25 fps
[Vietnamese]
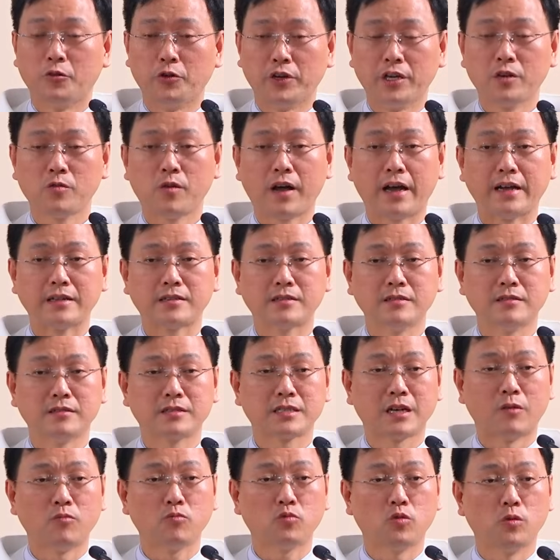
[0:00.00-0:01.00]
hủy hoại sự
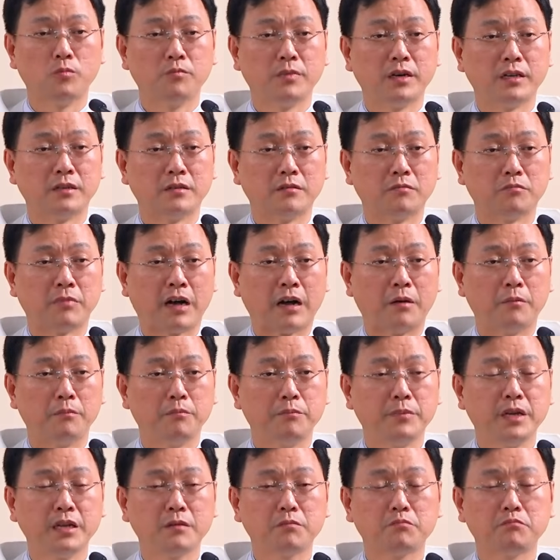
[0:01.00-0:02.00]
sống của mình bằng
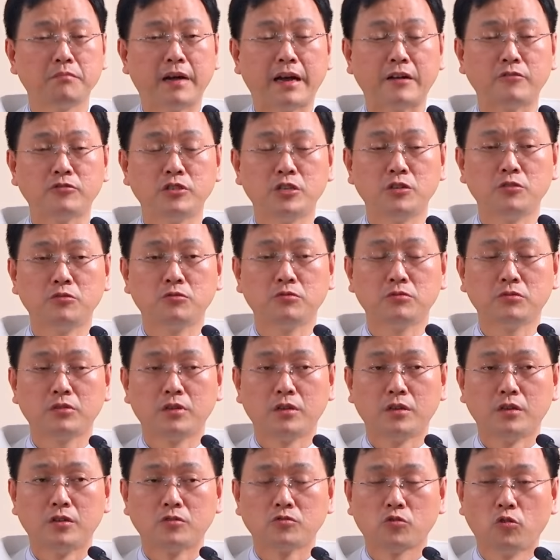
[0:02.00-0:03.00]
biết bao nhiêu
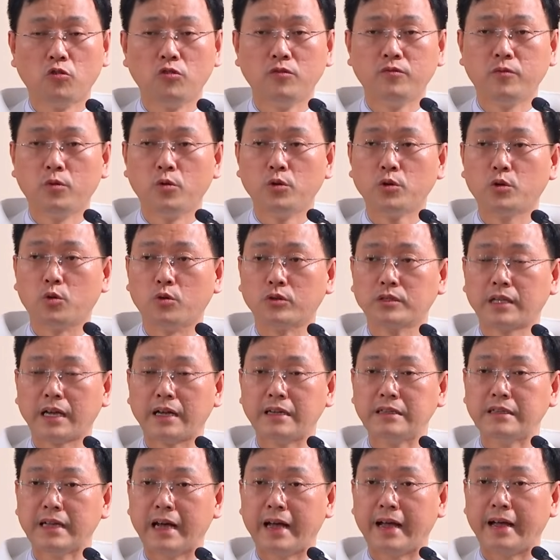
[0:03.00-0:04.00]
thú vui của
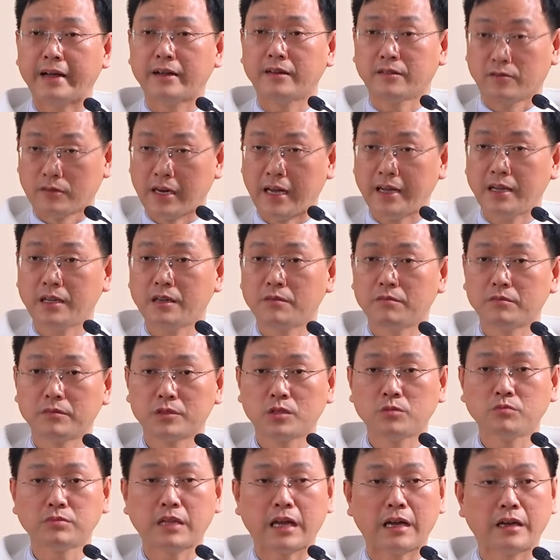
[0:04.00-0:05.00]
thế gian đấy
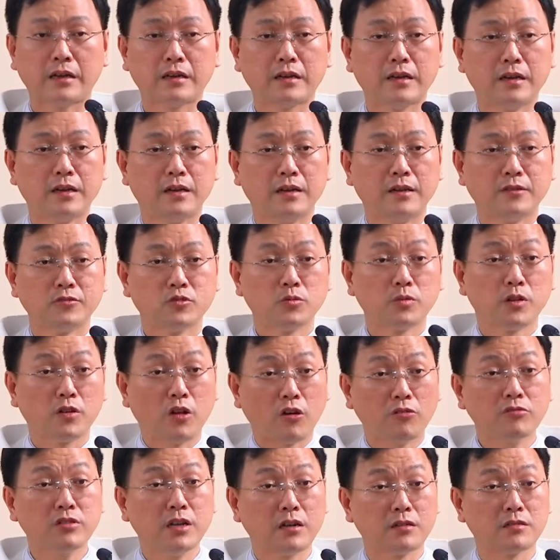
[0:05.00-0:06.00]
chúng ta chúng ta
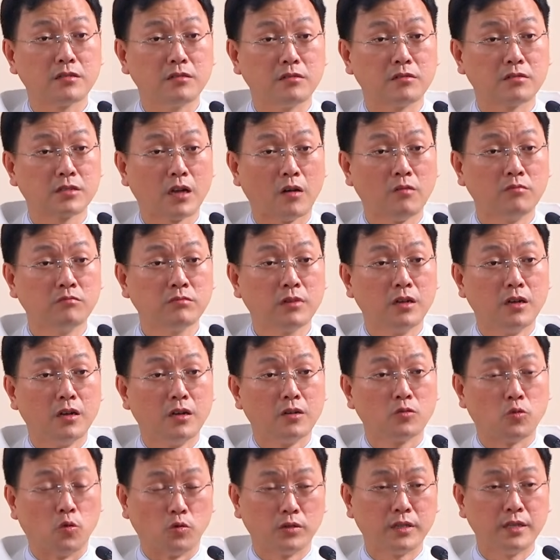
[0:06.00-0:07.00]
đón nhận sự sống
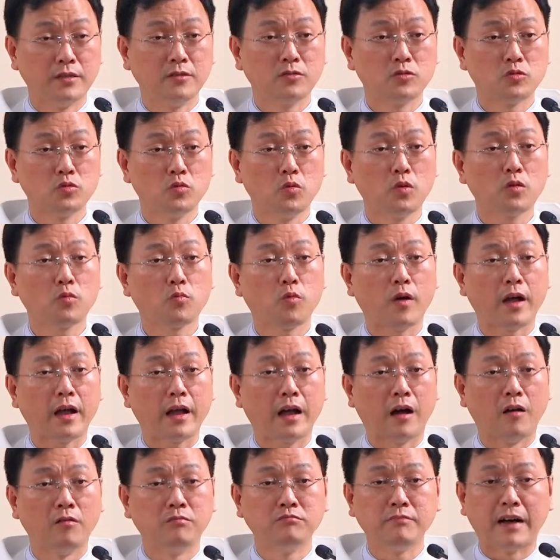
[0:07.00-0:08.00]
của Thiên Chúa
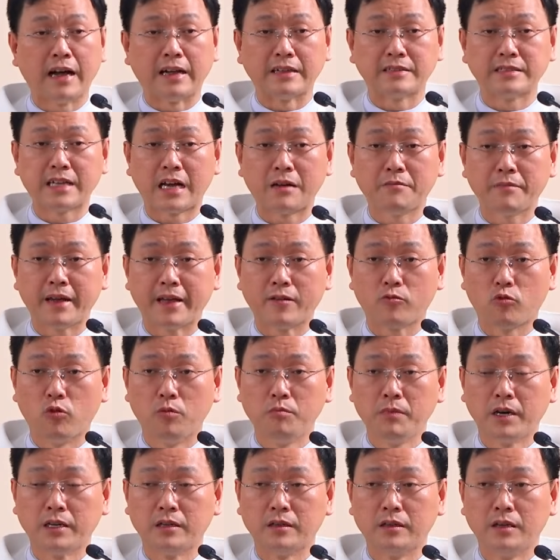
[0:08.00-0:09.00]
qua ông bà cha mẹ
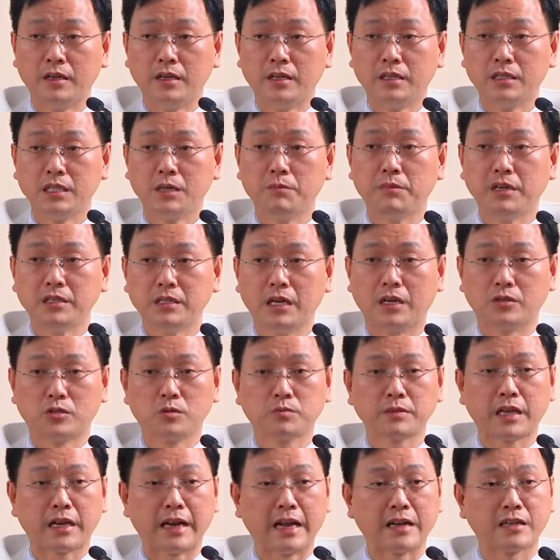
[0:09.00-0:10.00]
của mình nhưng bây giờ
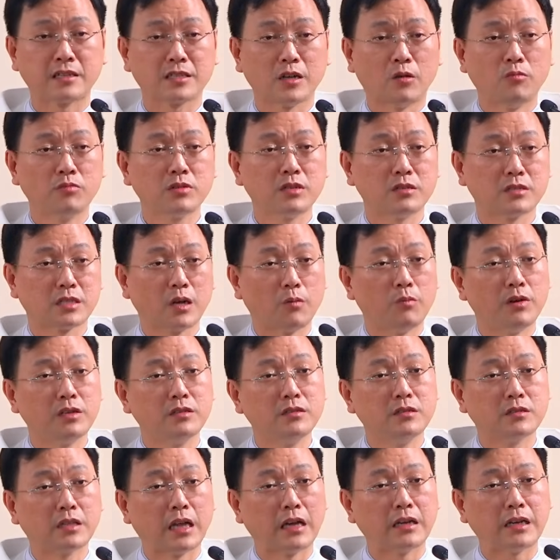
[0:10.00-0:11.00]
chúng ta đang sống sự sống nó
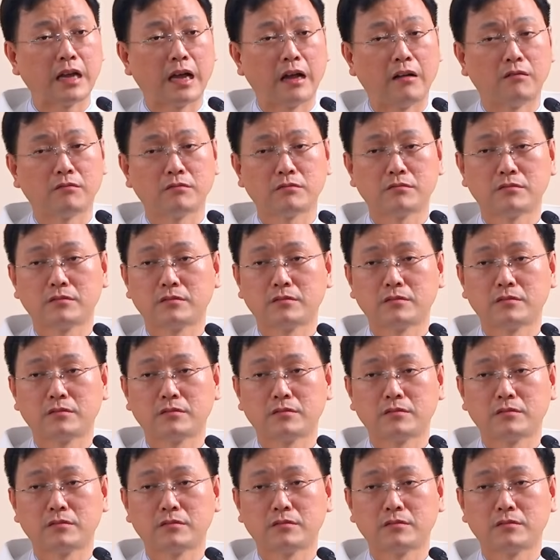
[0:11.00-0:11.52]
như thế nào